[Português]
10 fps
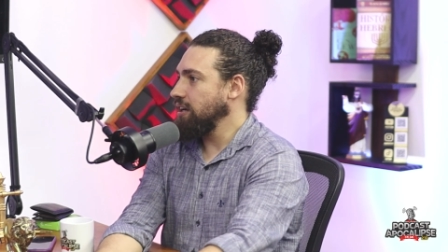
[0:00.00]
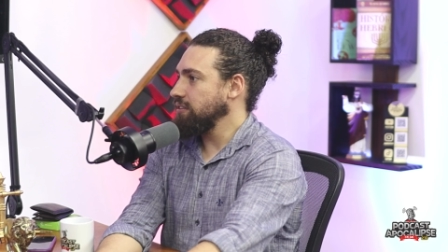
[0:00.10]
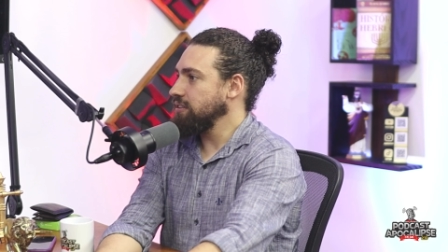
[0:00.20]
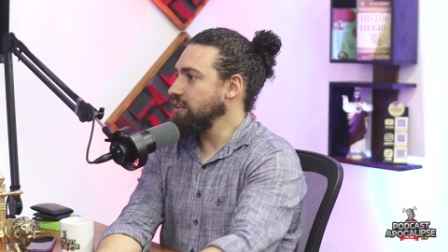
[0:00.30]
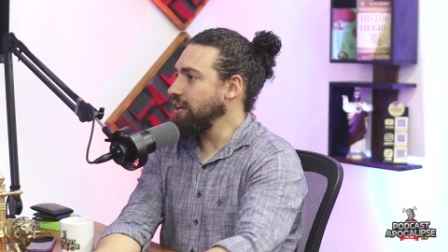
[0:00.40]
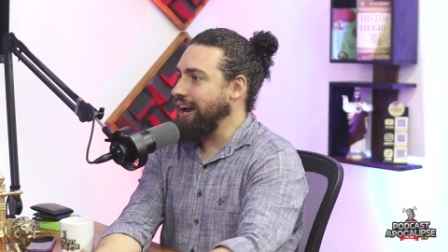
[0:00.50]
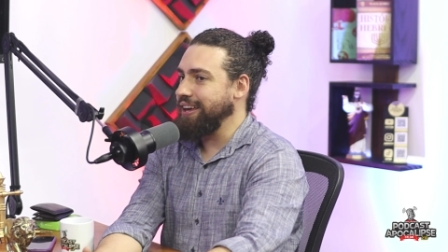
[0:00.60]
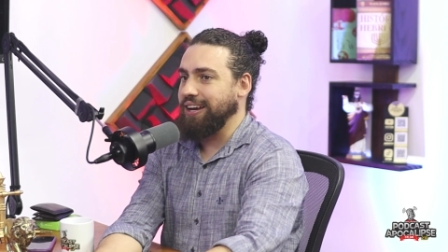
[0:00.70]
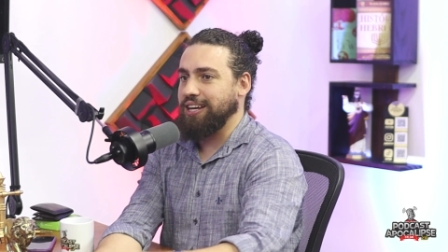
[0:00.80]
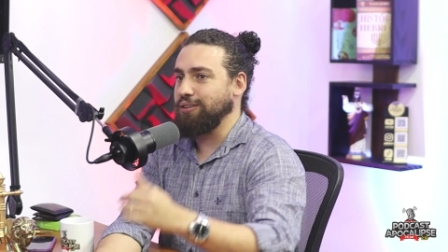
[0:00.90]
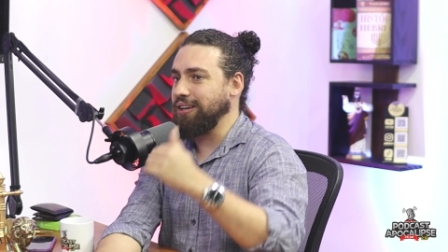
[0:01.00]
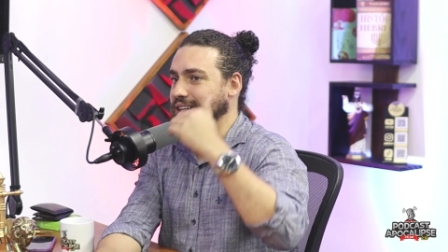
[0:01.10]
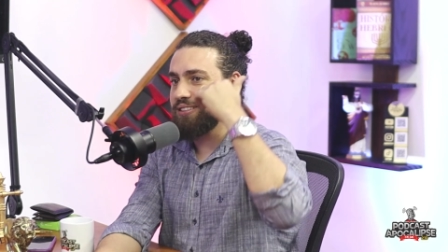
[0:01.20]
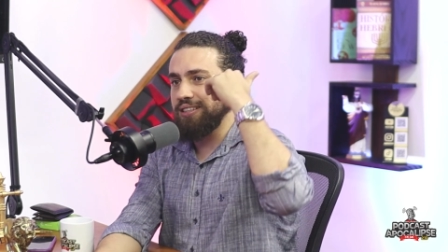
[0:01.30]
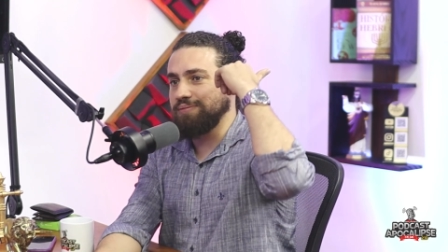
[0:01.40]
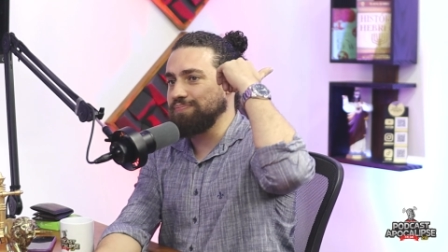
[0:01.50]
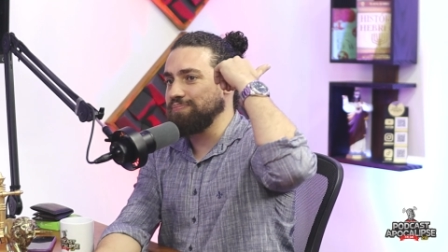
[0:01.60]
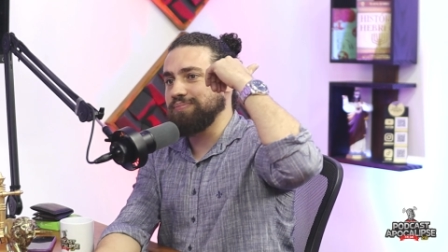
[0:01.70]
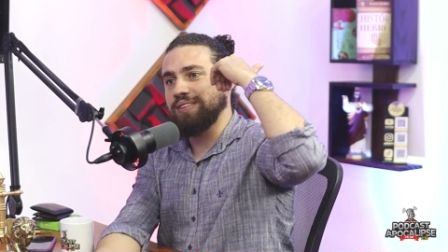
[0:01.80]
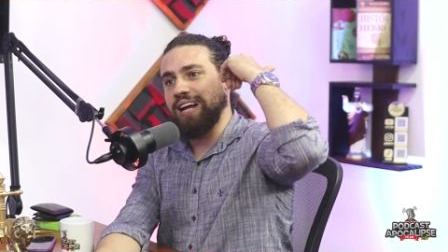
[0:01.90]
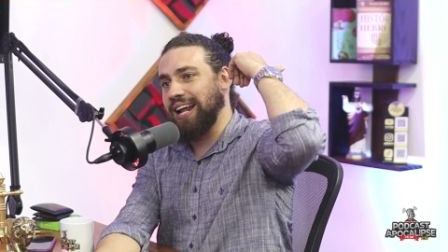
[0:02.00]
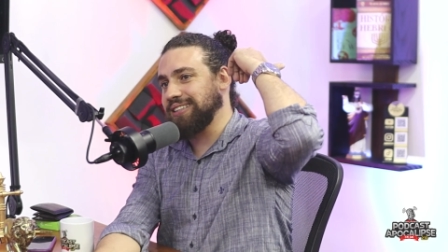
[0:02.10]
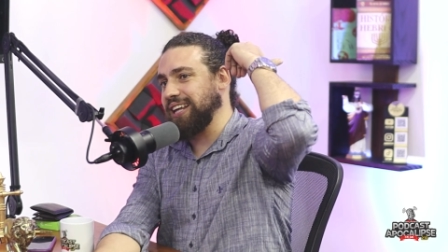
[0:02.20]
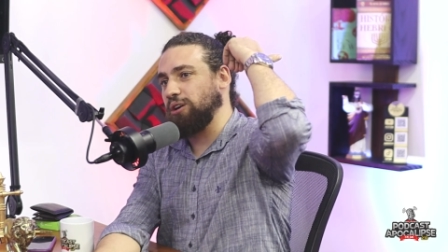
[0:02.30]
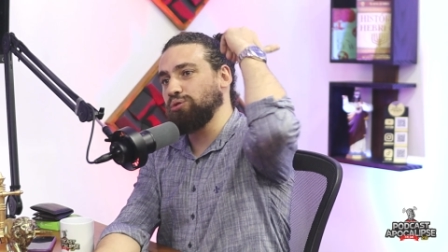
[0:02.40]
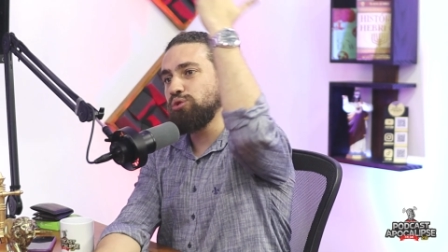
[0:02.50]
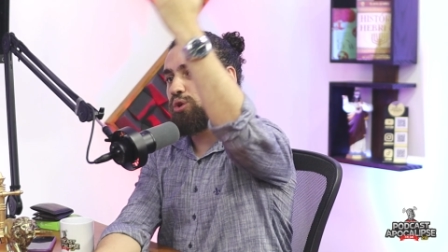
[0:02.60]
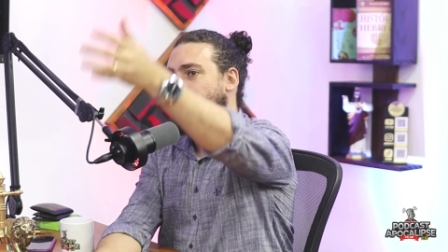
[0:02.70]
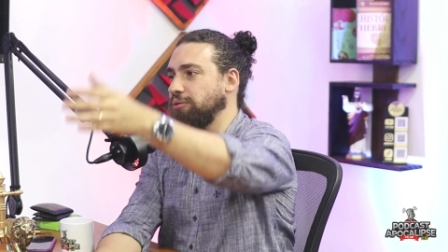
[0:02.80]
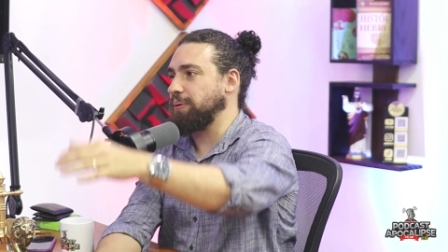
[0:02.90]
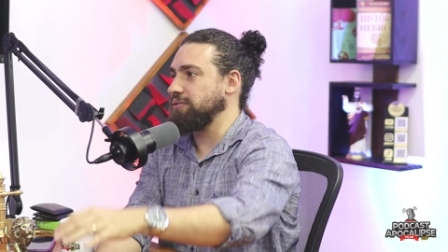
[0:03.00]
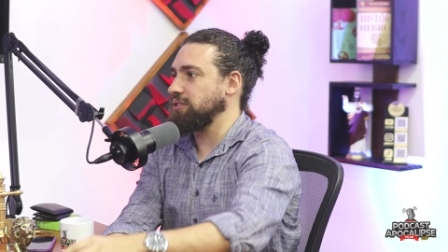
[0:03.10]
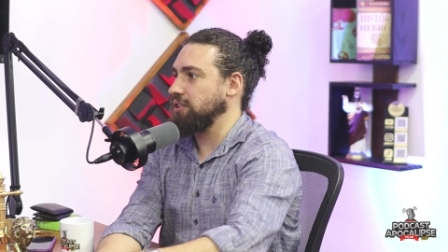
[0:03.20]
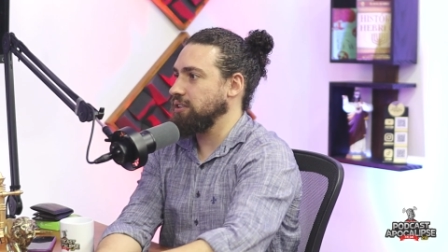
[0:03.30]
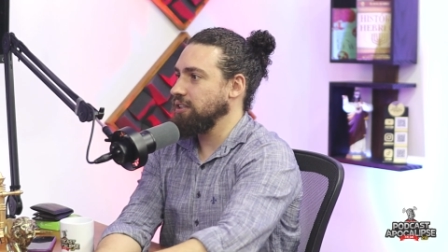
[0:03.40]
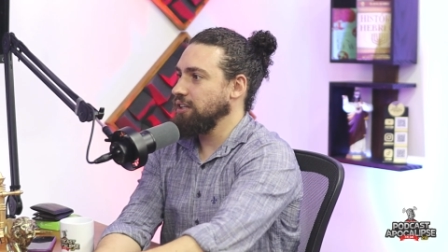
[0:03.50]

E aí aquilo ali, a gente, cara, tem algo novo para você.